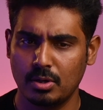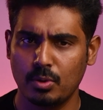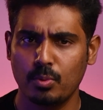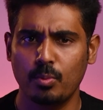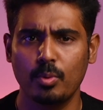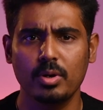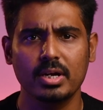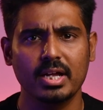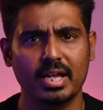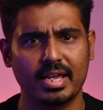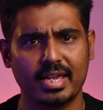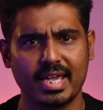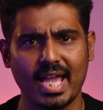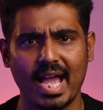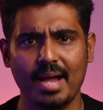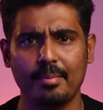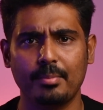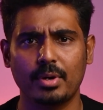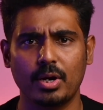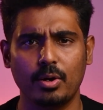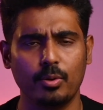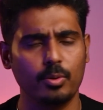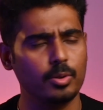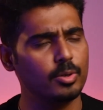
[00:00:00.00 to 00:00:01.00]
உங்கள்
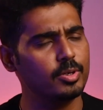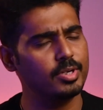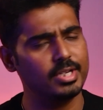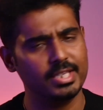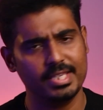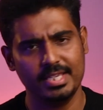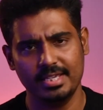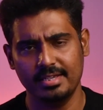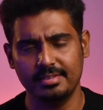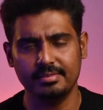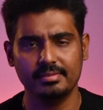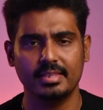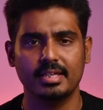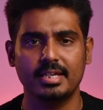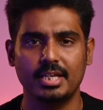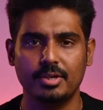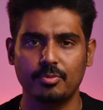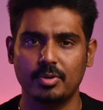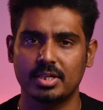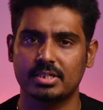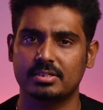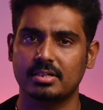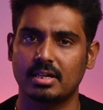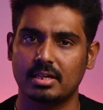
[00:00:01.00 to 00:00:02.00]
கேமராவோ இல்லை எந்த
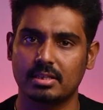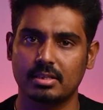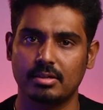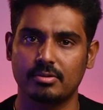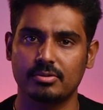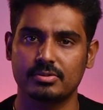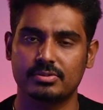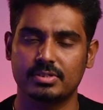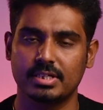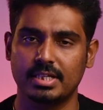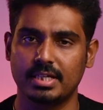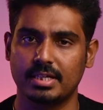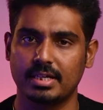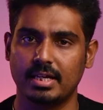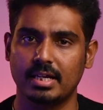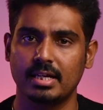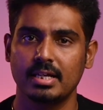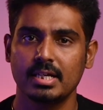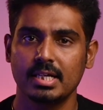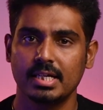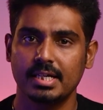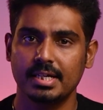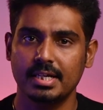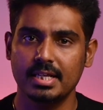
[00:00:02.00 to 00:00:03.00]
டிவைஸாக இருந்தாலும் சரிங்க
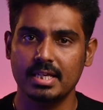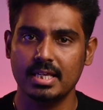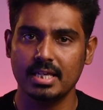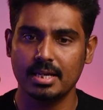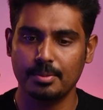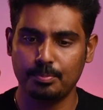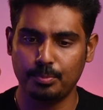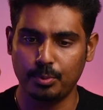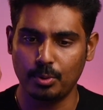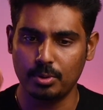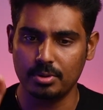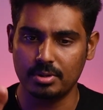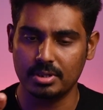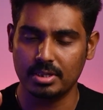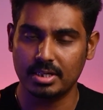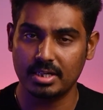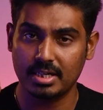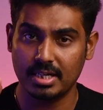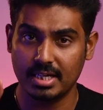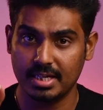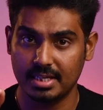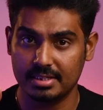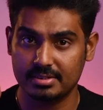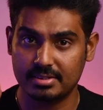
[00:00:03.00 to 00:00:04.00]
நீங்கள்
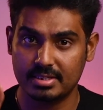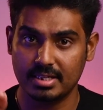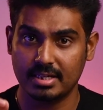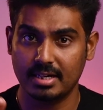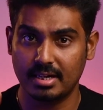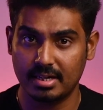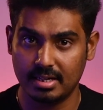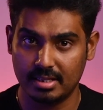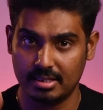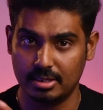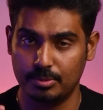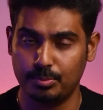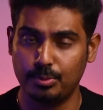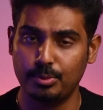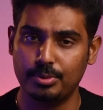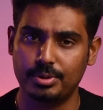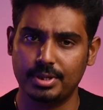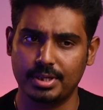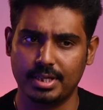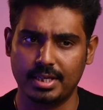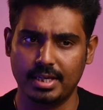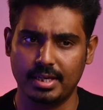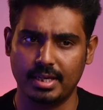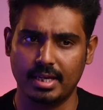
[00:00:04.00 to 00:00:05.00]
போட்டிருக்கிற எஸ்டி கார்டு அதில்
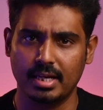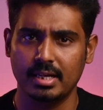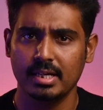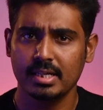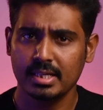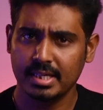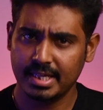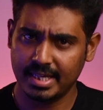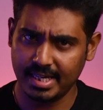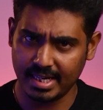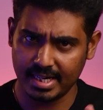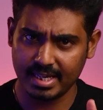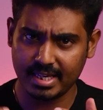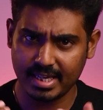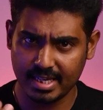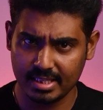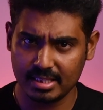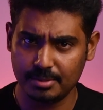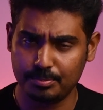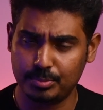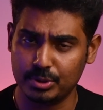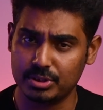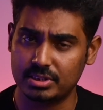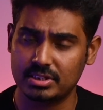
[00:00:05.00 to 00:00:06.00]
போட்டிருக்கீங்க எனக்கே
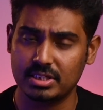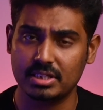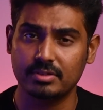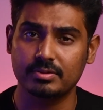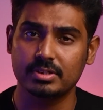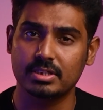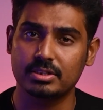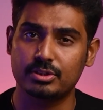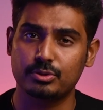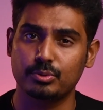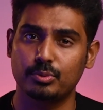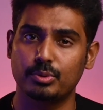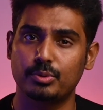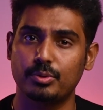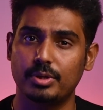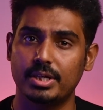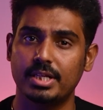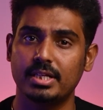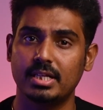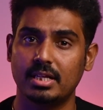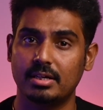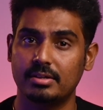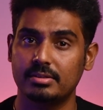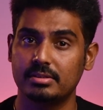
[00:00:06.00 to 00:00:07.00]
அந்த பிரச்சனை வந்துச்சு ஒரு
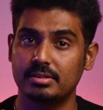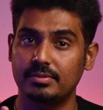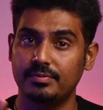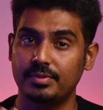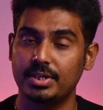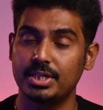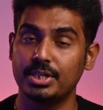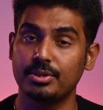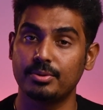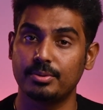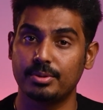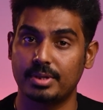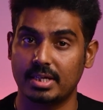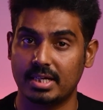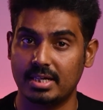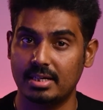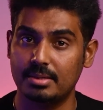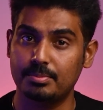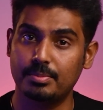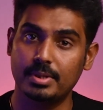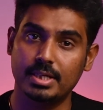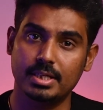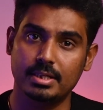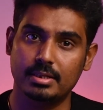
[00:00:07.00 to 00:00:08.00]
வாட்டி நான் வந்து வீடியோ
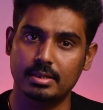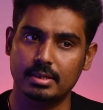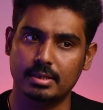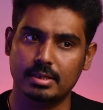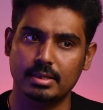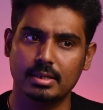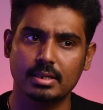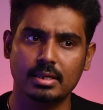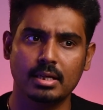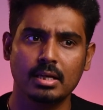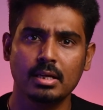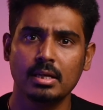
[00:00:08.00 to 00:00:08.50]
ரெக்கார்ட் பண்ணிகிட்ருக்கேன்